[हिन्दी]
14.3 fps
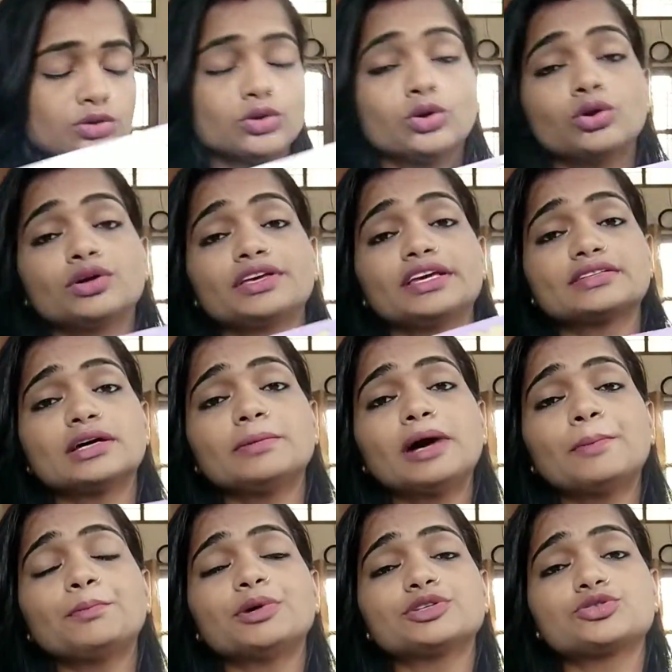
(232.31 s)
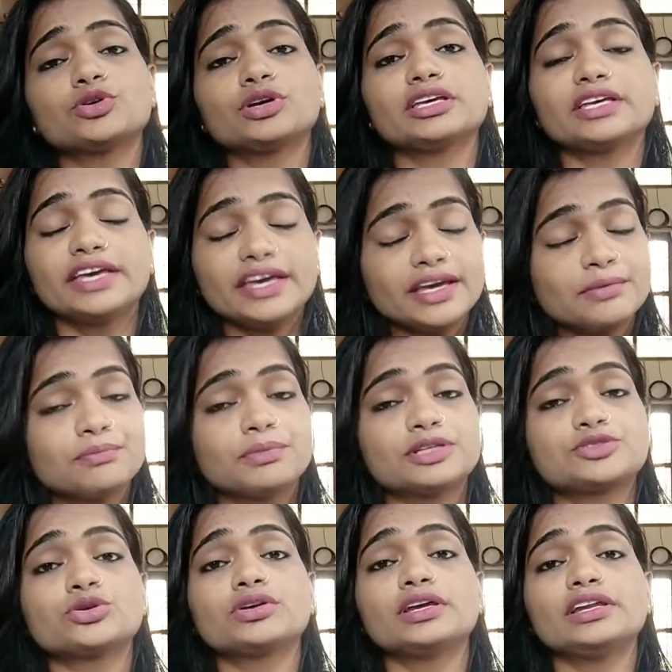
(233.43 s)
तो ये सब आप बच्चों ये
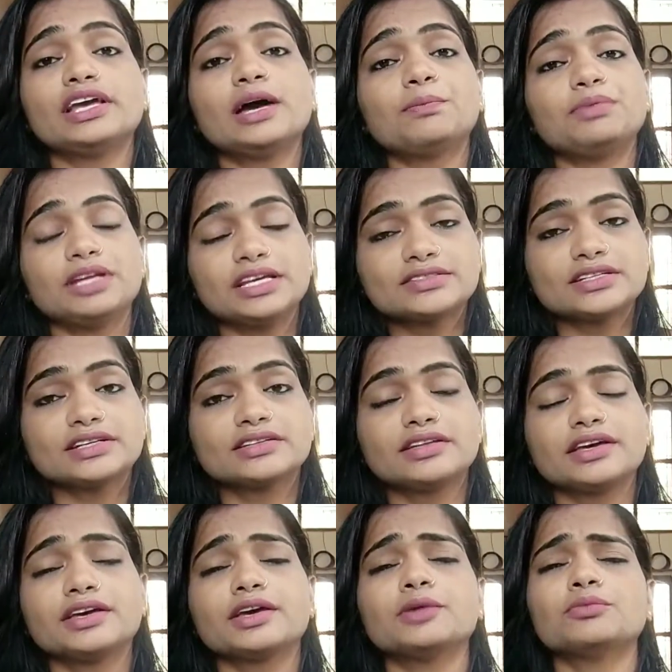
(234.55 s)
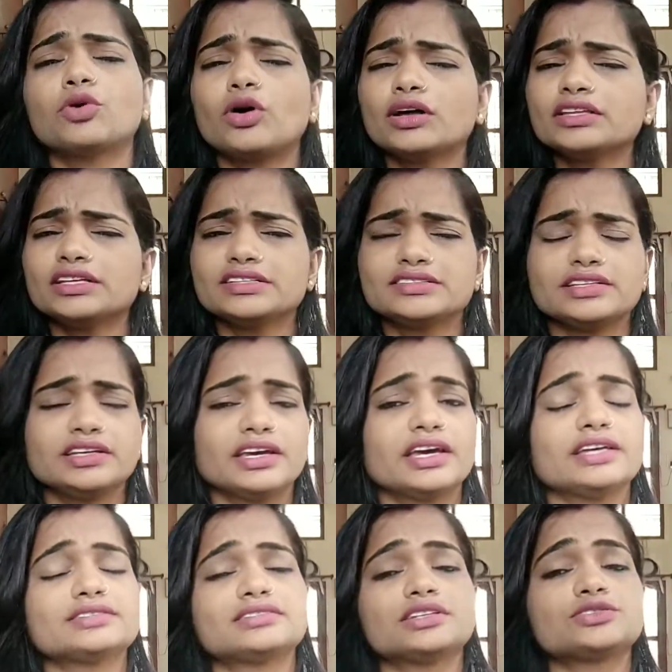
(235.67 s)
बच्चों के लिए आप ले सकते हैं बहुत इजी
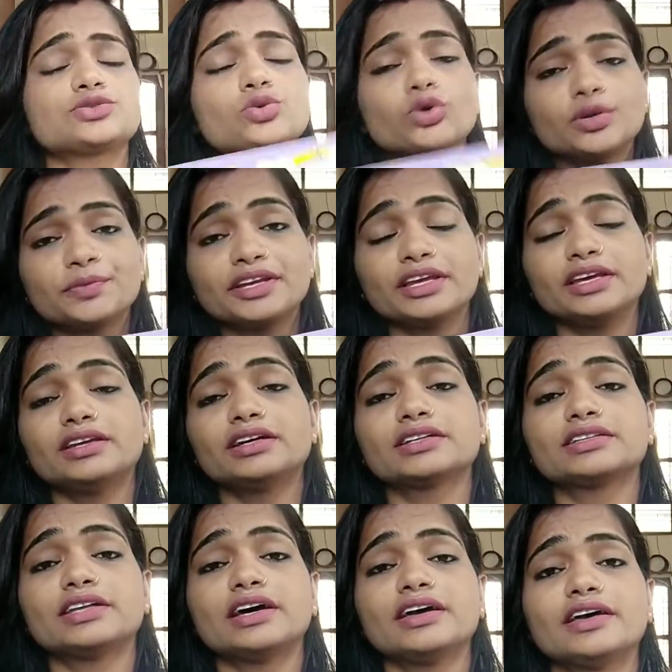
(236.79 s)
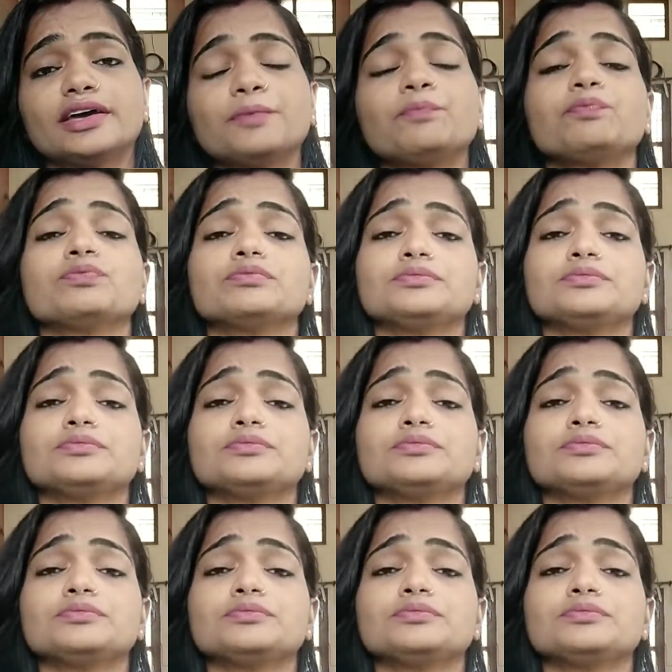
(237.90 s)
है इससे चोट भी नहीं लगता है